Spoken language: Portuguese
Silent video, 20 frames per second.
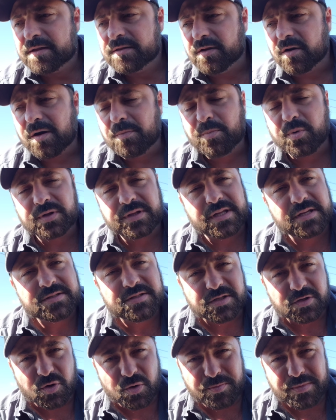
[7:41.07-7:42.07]
Então a
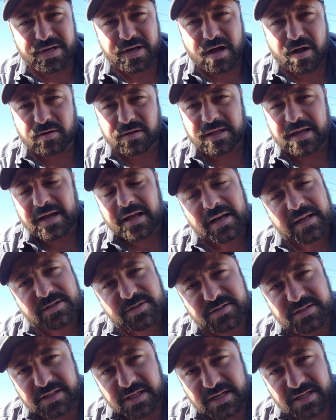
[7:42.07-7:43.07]
potência nominal dela é
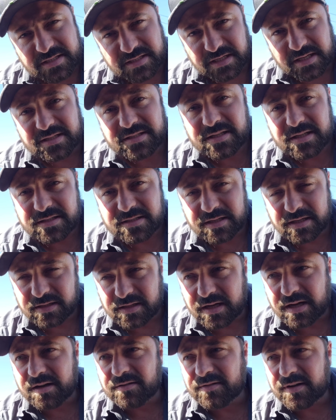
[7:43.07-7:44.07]
de
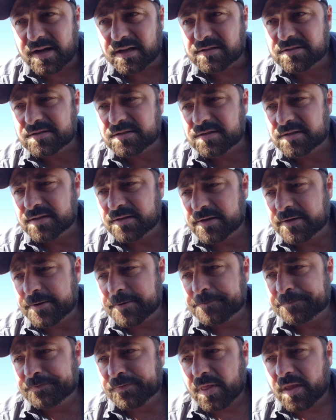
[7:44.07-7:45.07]
360 cavalos.
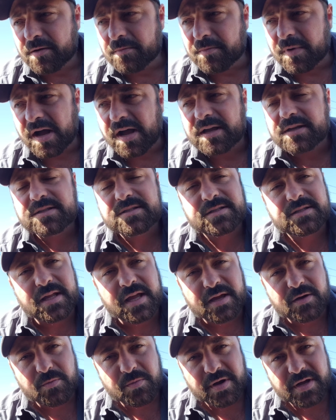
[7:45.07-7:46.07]
Mas
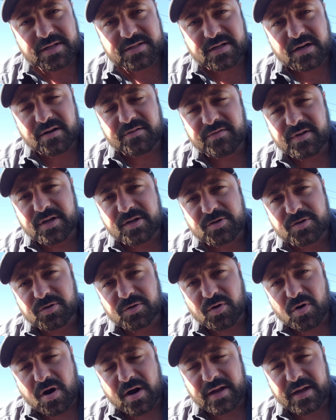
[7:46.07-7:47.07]
tem uma reservinha de
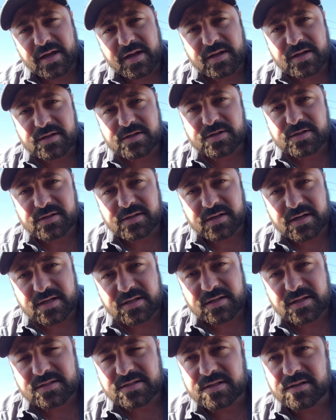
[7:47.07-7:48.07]
torque aí de
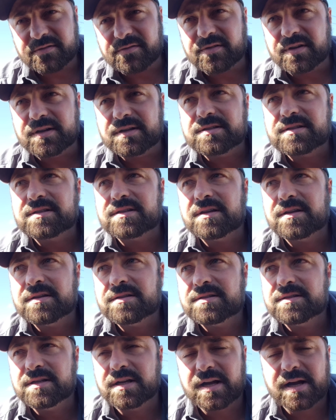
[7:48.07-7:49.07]
30 CV
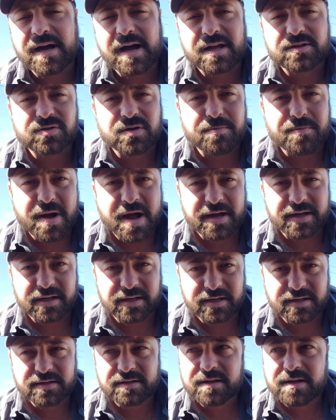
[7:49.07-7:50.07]
se caso a
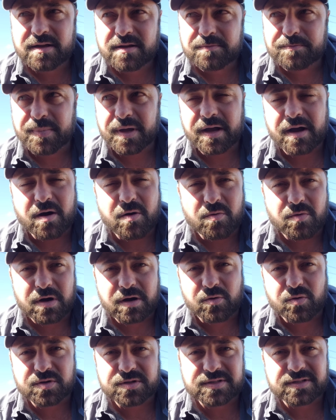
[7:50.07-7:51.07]
máquina pegar
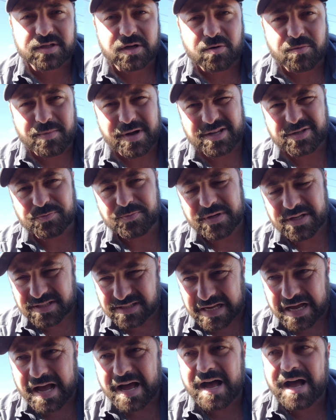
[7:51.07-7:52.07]
uma condição mais
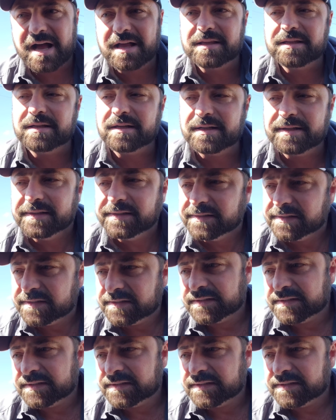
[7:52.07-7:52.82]
pesada, né?